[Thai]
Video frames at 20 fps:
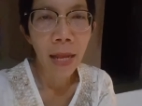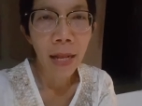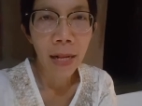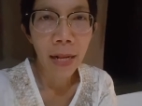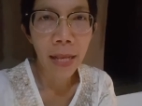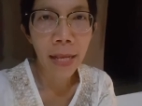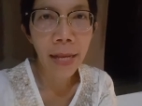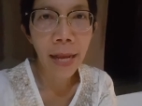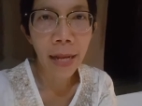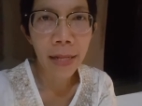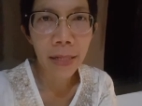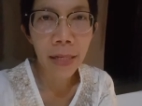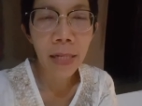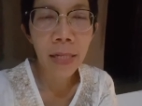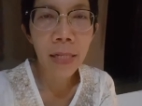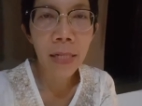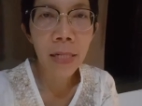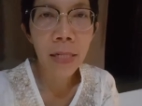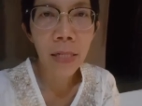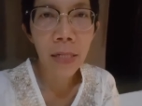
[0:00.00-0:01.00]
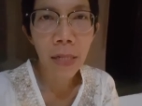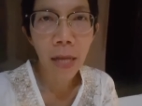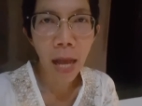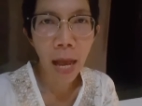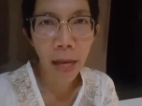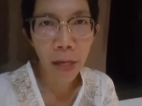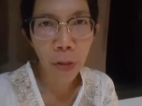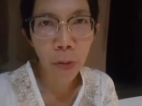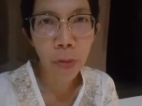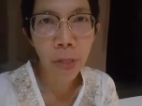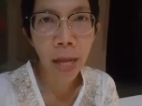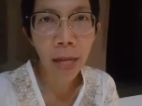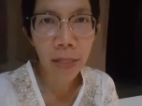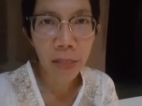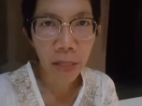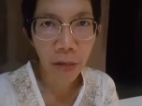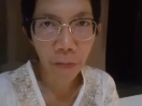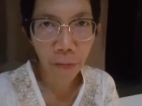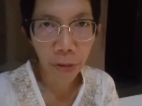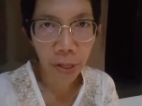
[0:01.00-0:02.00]
และอีกอันนึงก็คืออายุทาง
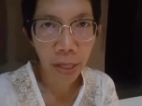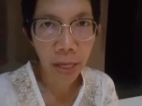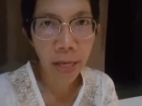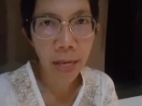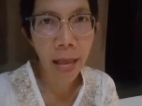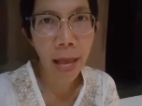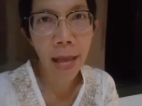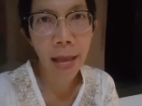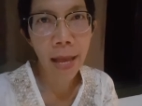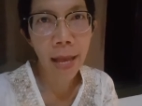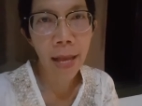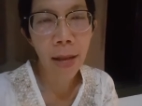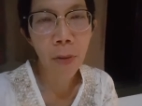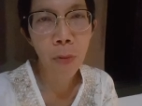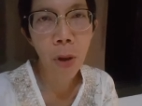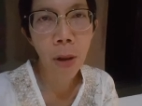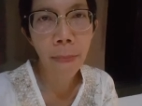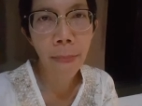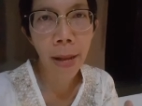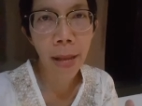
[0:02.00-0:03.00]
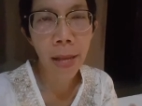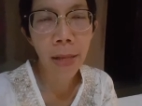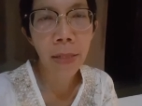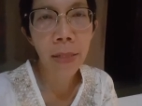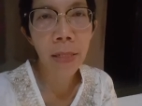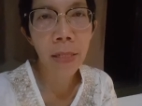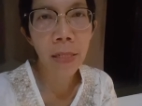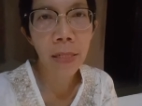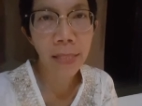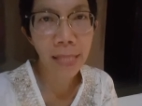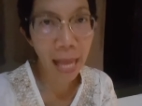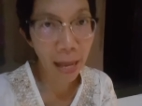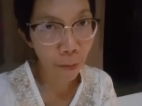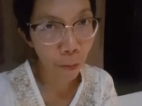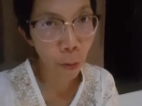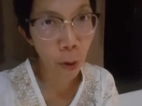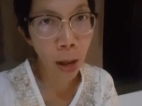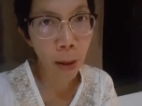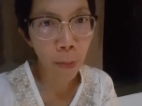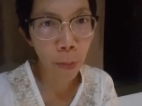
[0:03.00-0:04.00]
จิตวิทยา ความหมายก็คือตาม
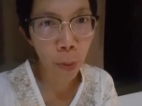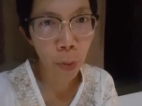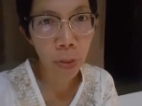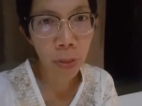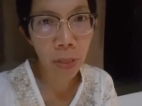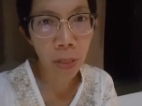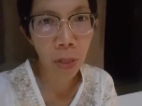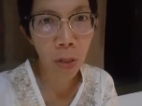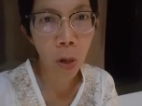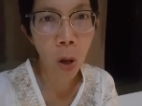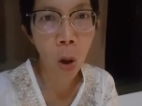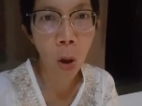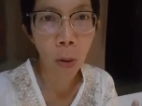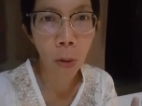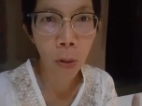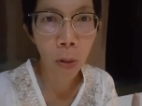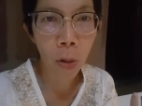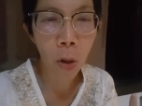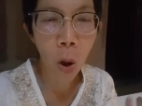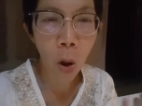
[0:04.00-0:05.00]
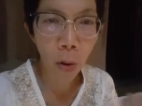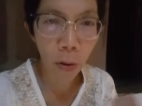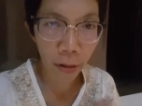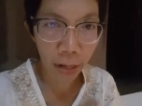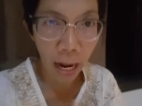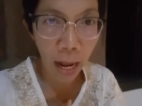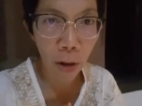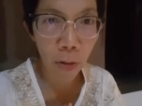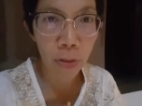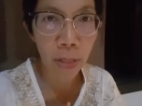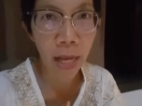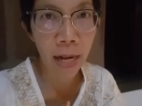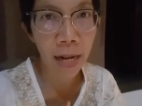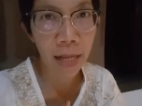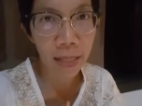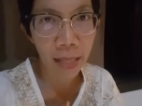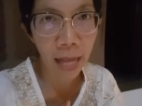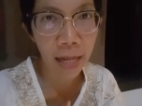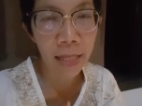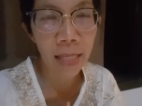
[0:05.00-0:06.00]
ความรู้สึกของของเราแต่
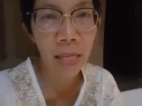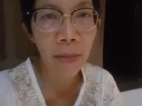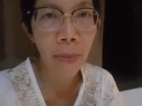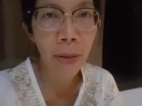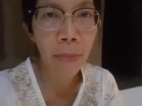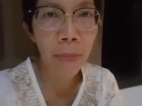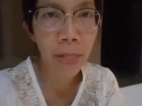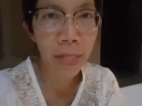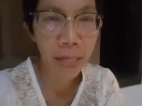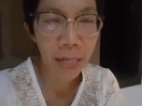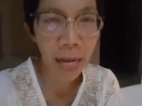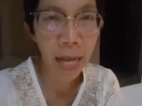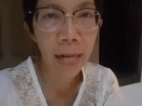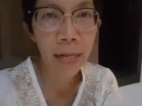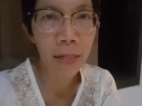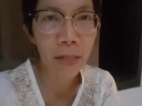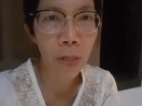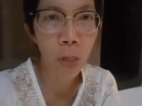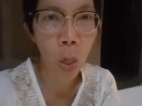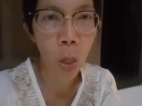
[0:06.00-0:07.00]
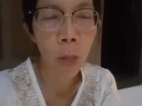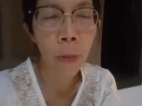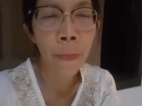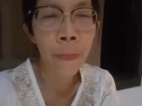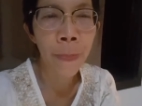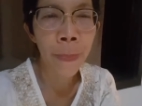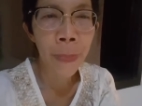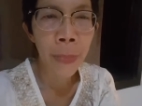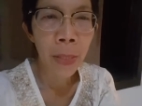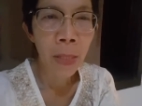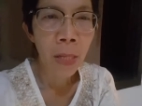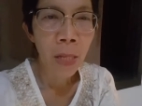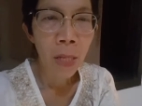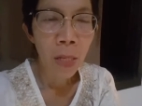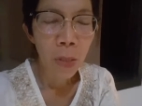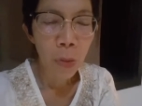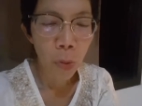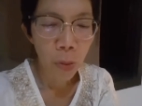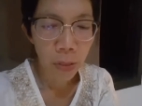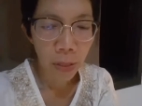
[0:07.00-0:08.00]
ละท่านที่ไม่เหมือนกันเนาะ
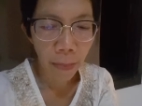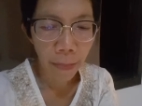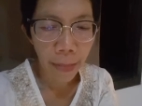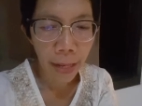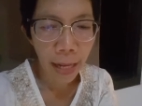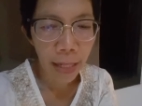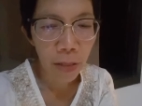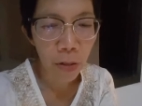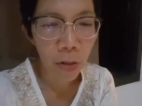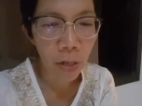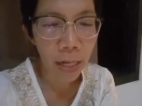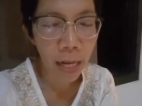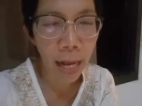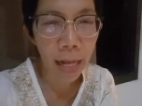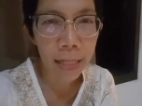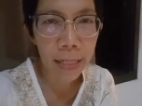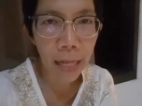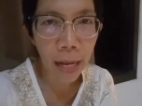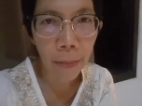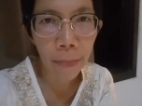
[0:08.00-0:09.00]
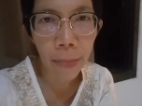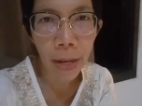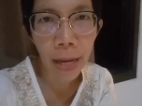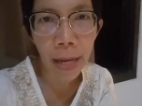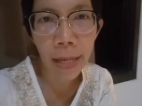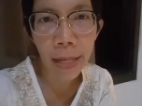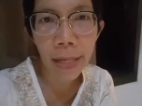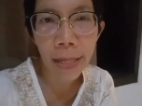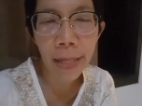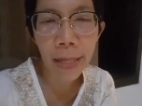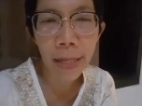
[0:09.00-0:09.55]
ส่วนสำคัญของการทำให้